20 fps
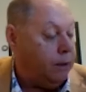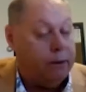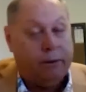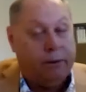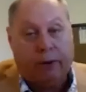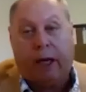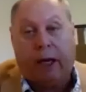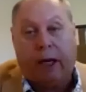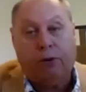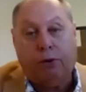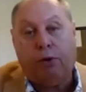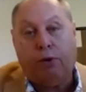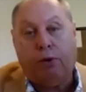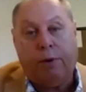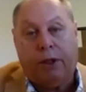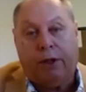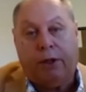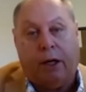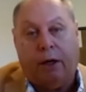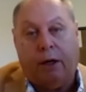42
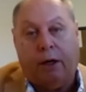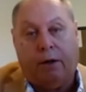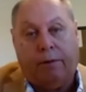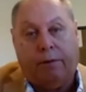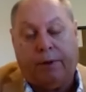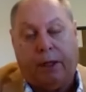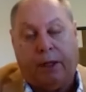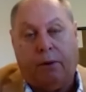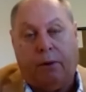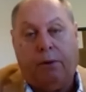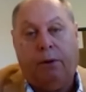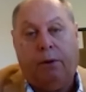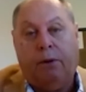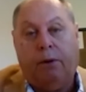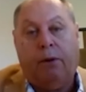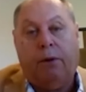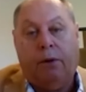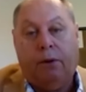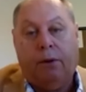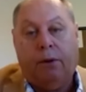000 environ
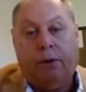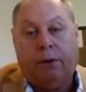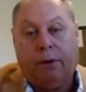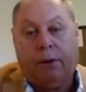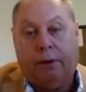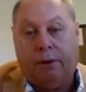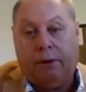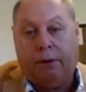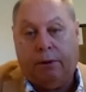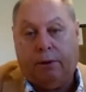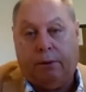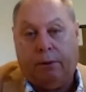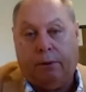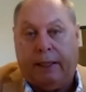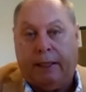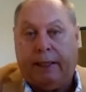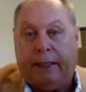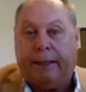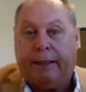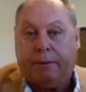qu'on
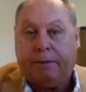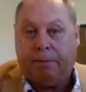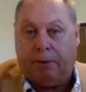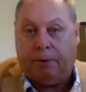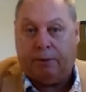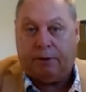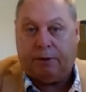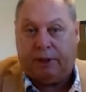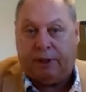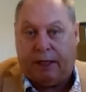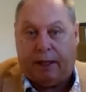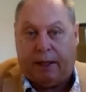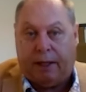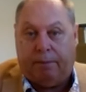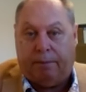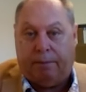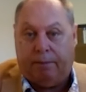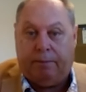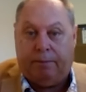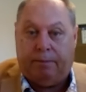est
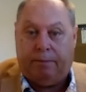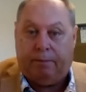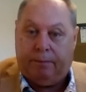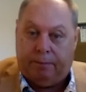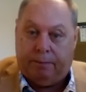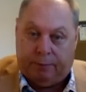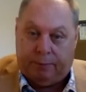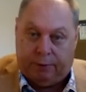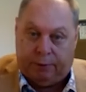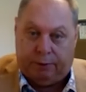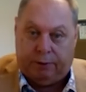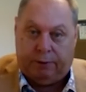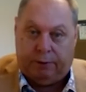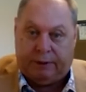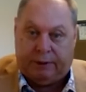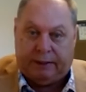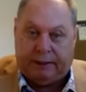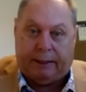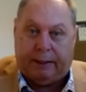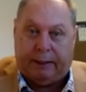responsable de
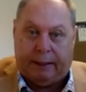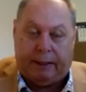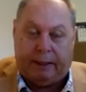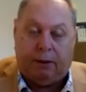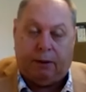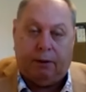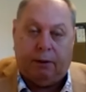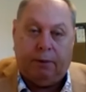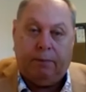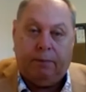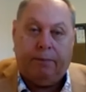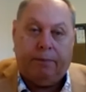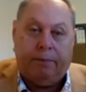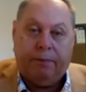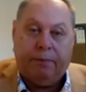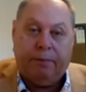cette dette-là.